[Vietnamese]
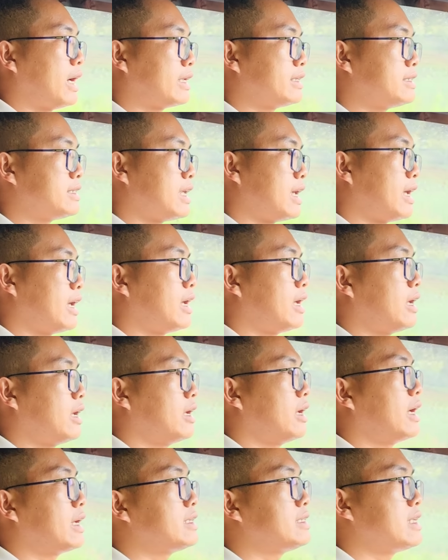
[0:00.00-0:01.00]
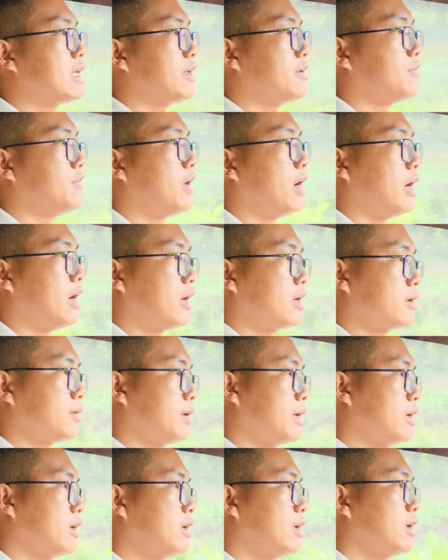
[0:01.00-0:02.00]
anh rể anh rể vợ các
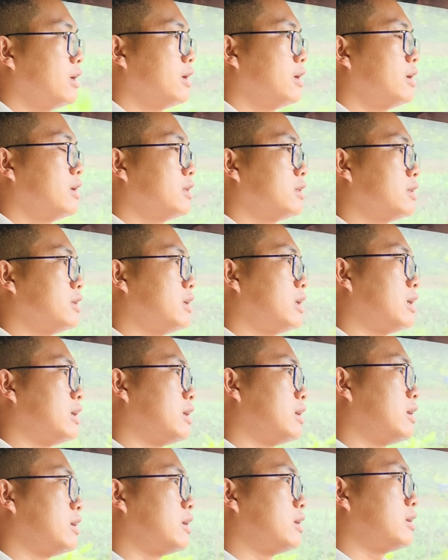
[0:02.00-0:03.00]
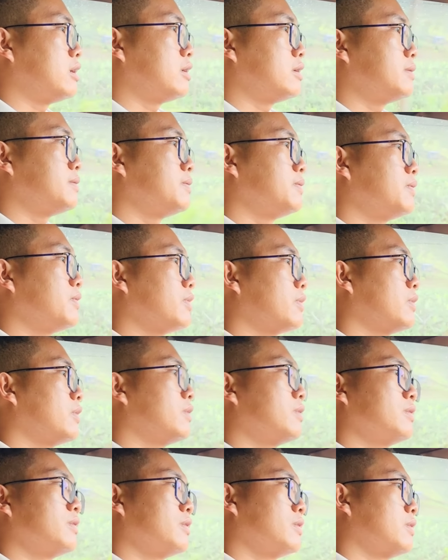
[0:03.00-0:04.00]
bác tức là
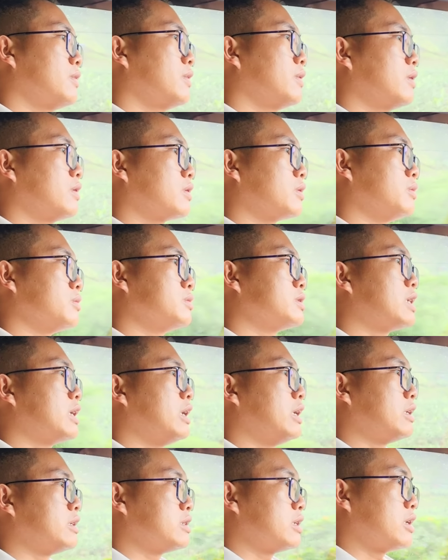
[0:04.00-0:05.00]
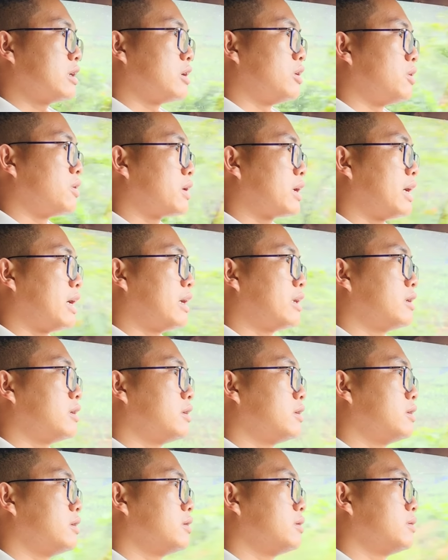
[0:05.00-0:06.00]
cũng gia đình rất là khó khăn
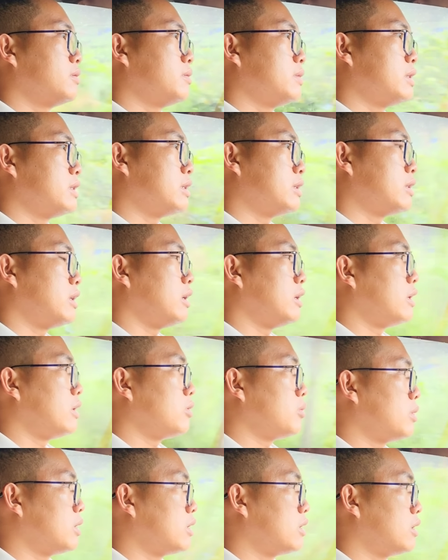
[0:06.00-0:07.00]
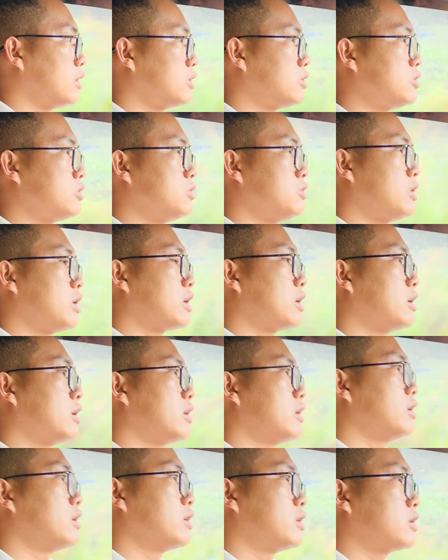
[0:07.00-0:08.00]
bây giờ thì nếu mà chuyện
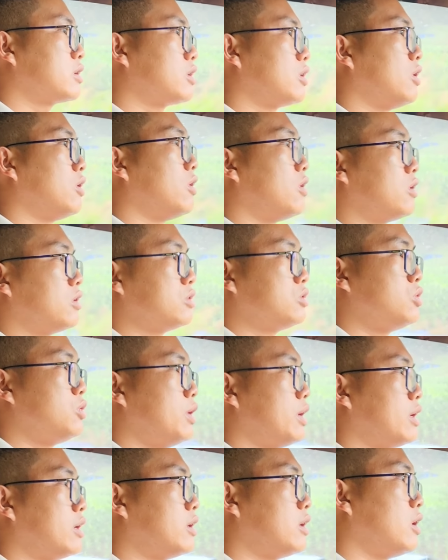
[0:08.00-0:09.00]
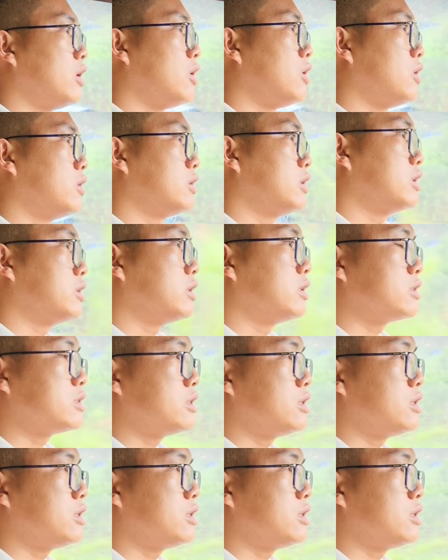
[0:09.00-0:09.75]
có chuyện đó thì thực